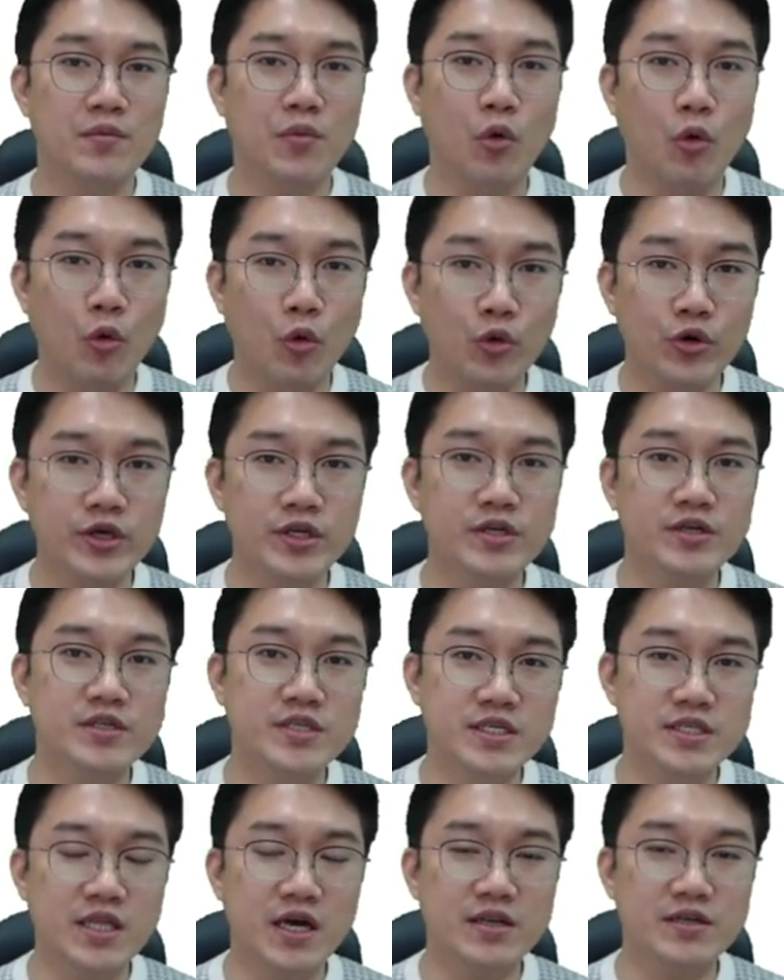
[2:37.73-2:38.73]
뭐 5일을
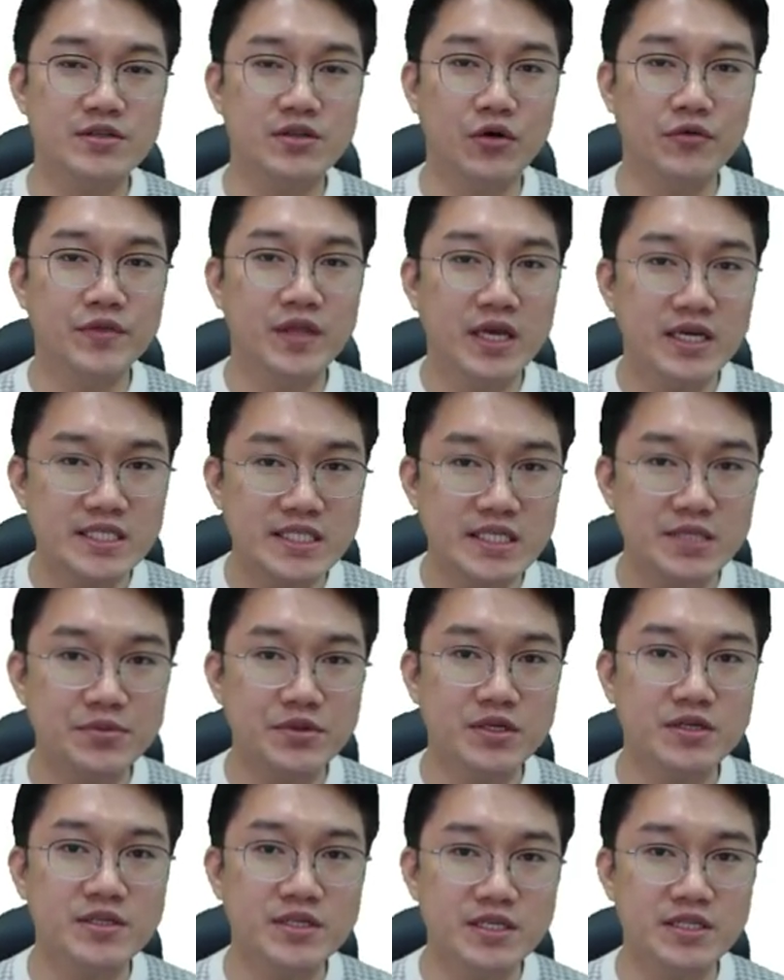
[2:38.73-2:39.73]
기다리던
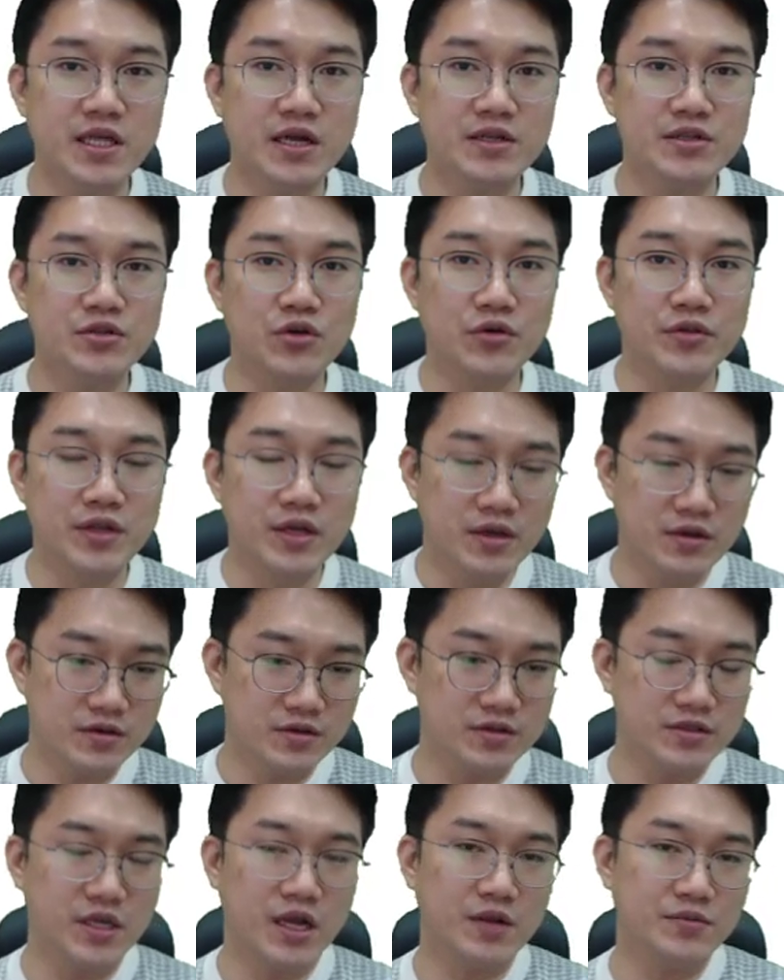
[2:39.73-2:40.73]
10일을 기다리던
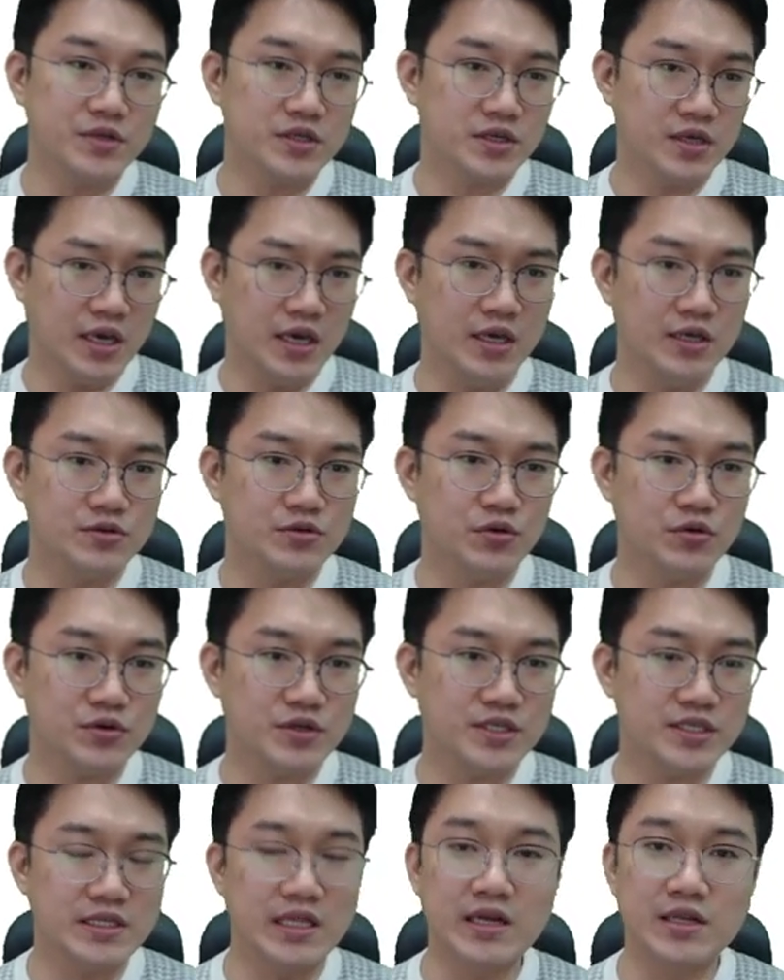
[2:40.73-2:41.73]
그 사람들을
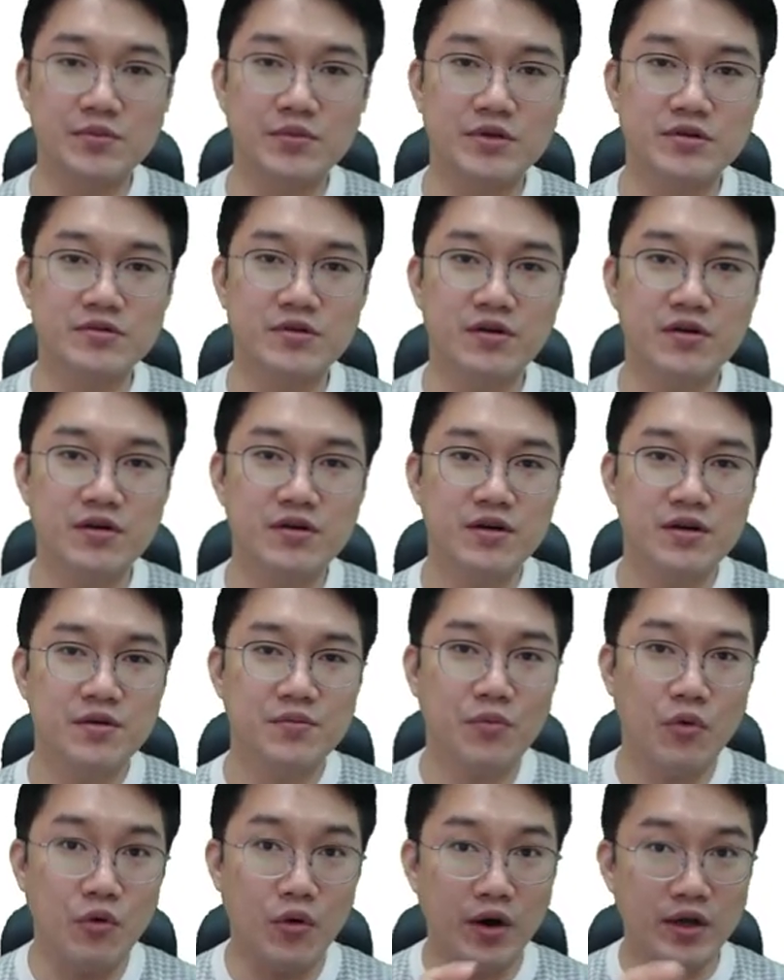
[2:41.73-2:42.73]
계속 기다리면서
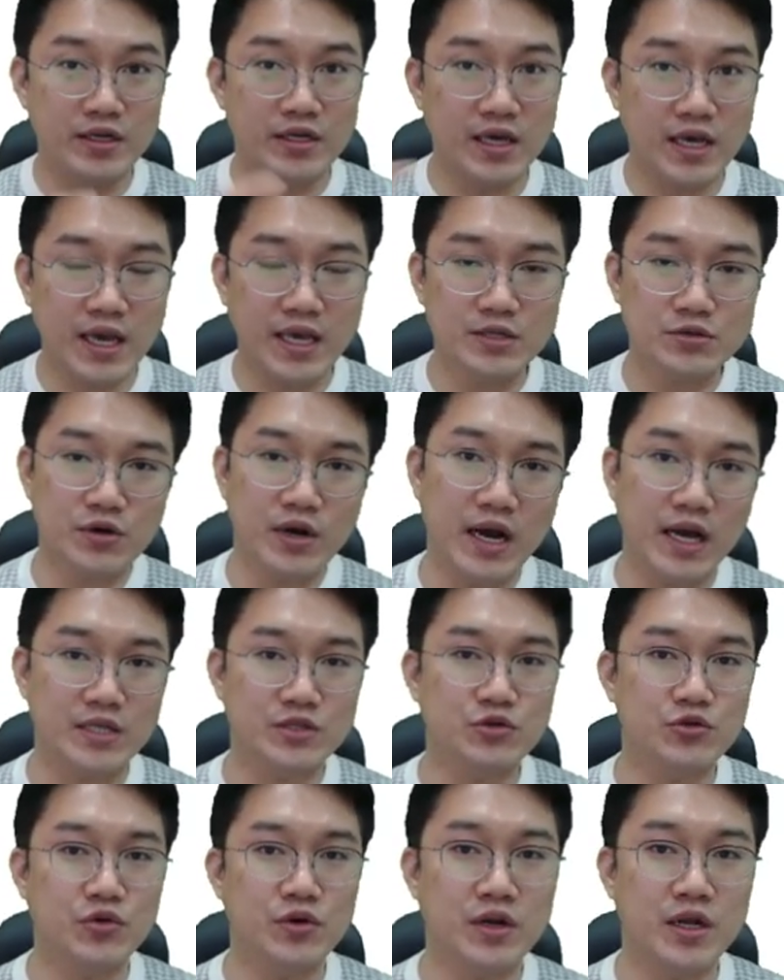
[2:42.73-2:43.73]
뭔가 이렇게 계속
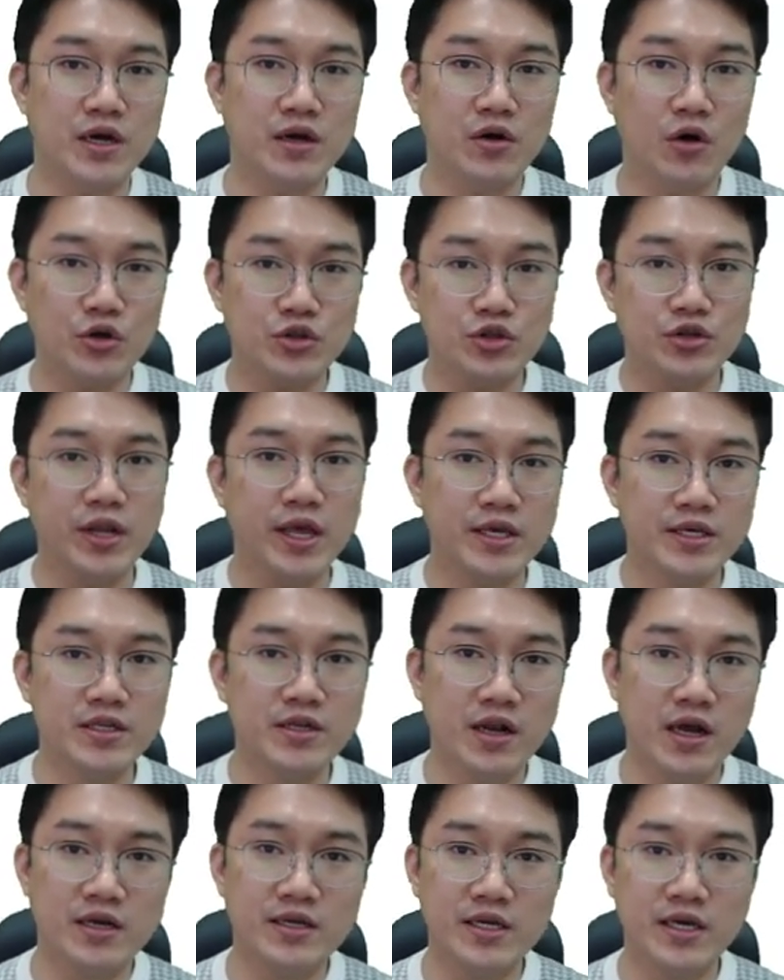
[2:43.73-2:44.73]
가져오거나 어떤
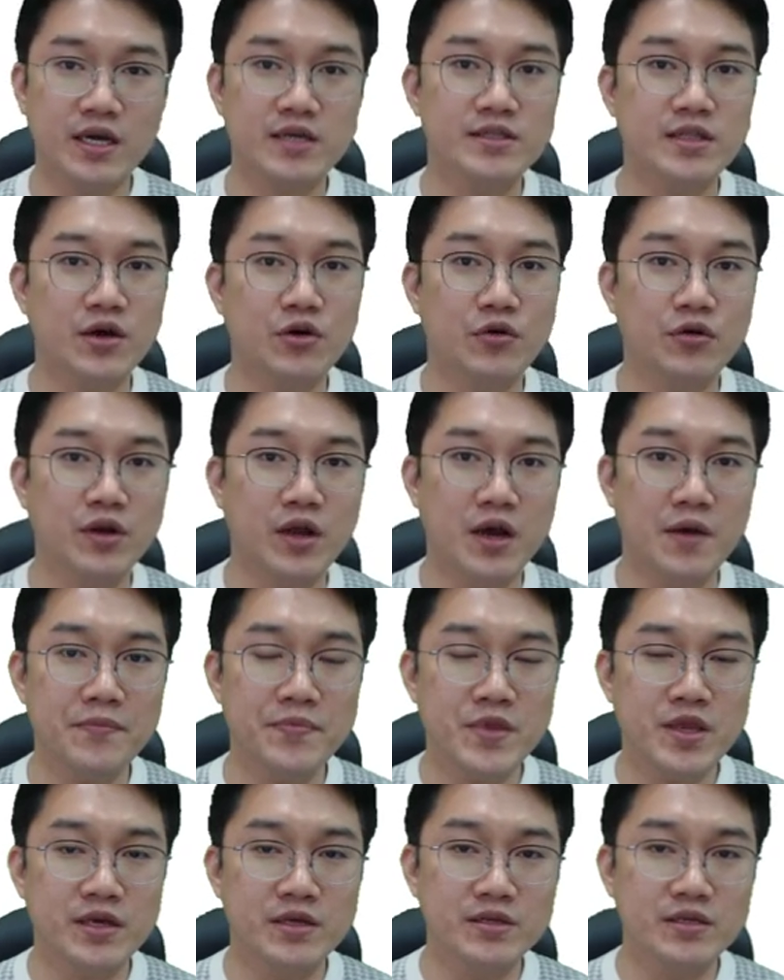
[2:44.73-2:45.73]
행위를 하게
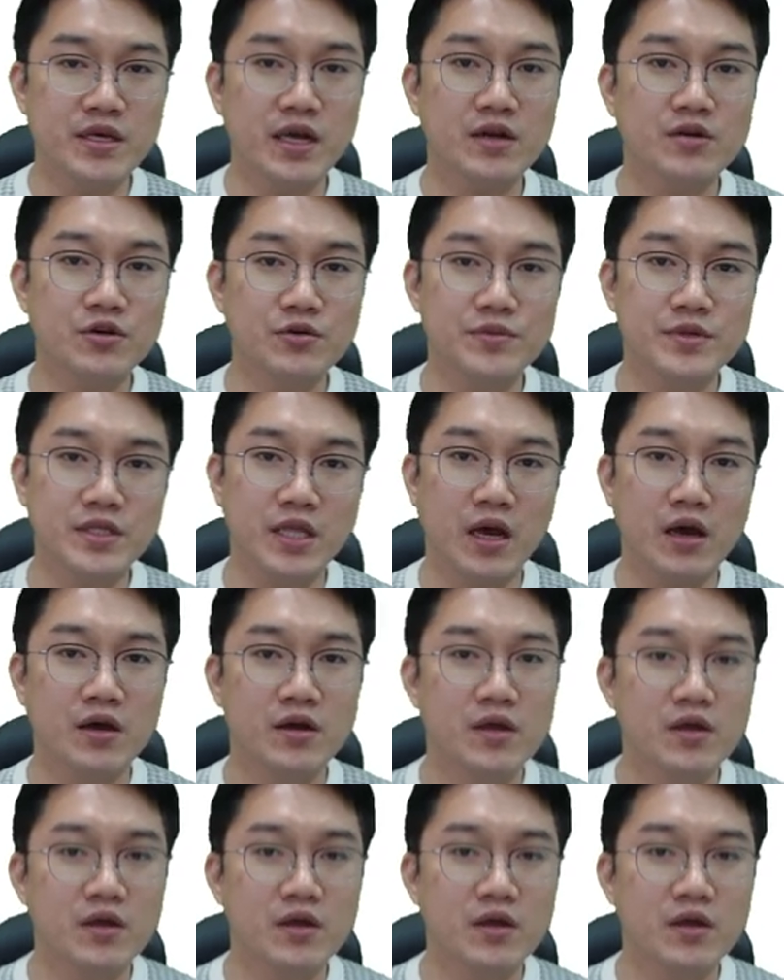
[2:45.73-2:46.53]
한다거나 이렇게 할 겁니다